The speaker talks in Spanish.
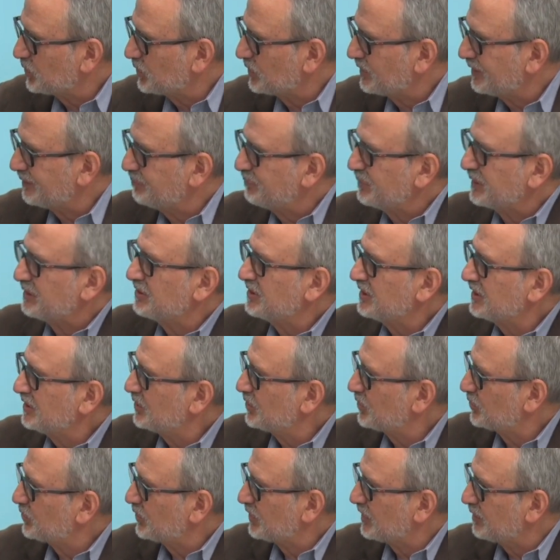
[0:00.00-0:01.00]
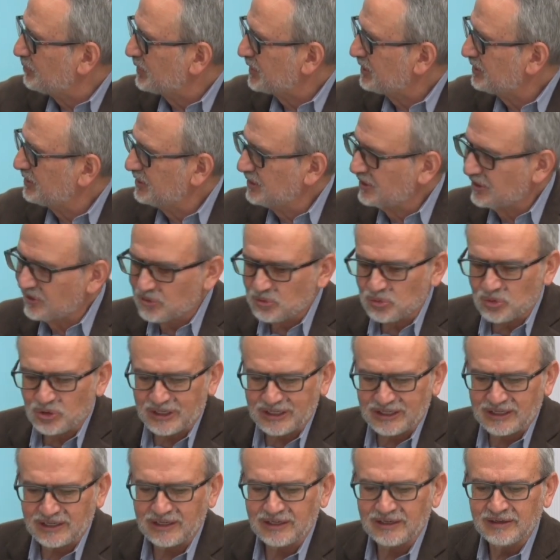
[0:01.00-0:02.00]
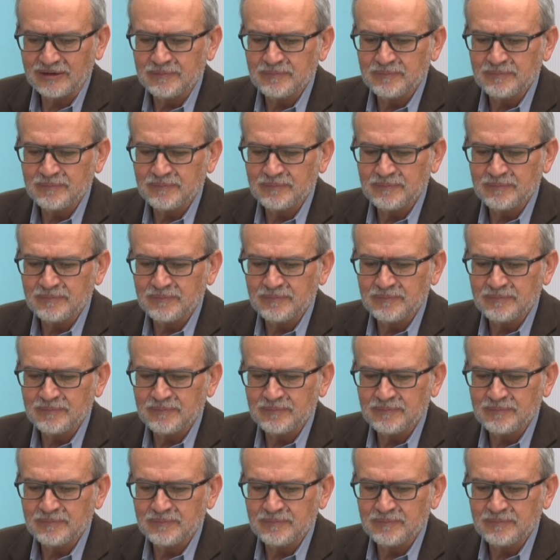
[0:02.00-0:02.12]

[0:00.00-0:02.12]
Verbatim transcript: campesino, con la medicina rural,